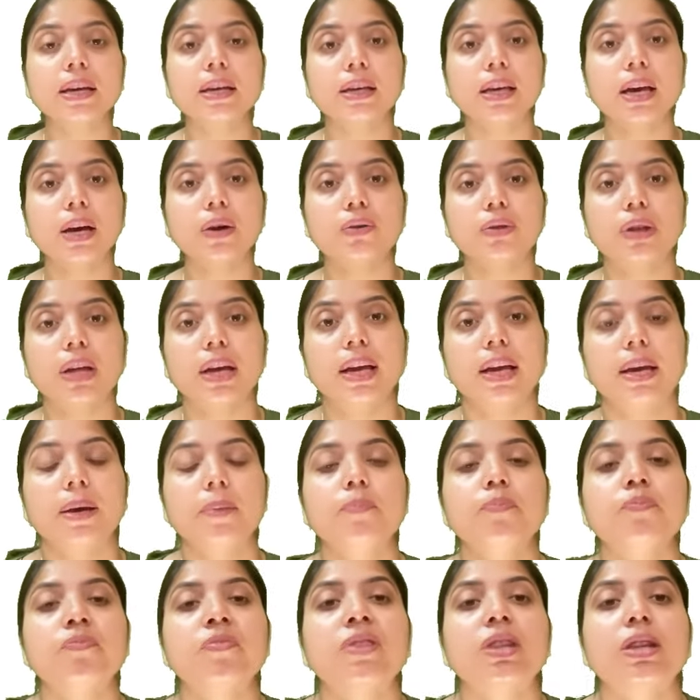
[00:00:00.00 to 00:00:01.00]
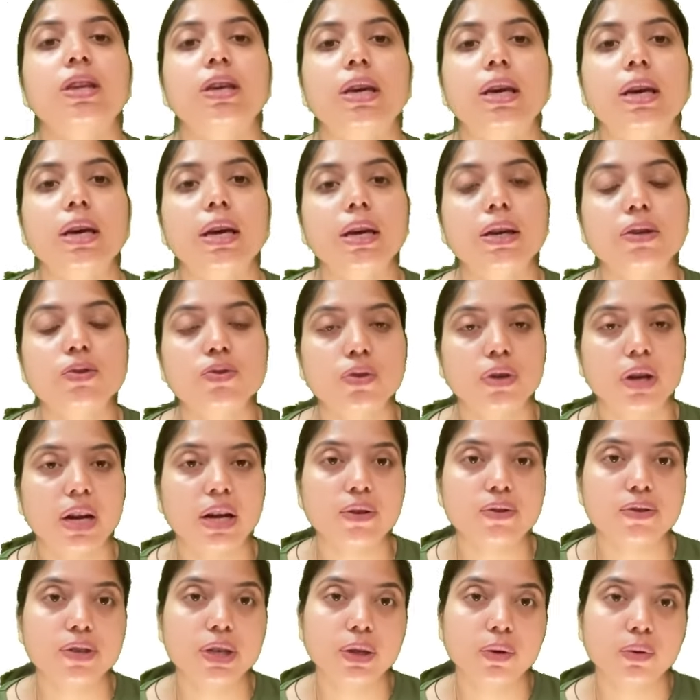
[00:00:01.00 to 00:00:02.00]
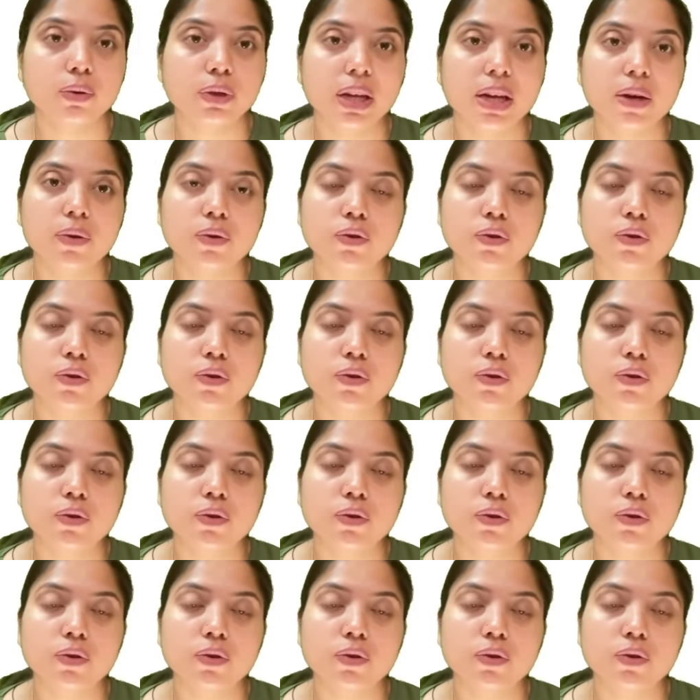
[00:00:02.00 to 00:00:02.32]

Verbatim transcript: क्या होता है कि जो क्रायोस्टेट होता है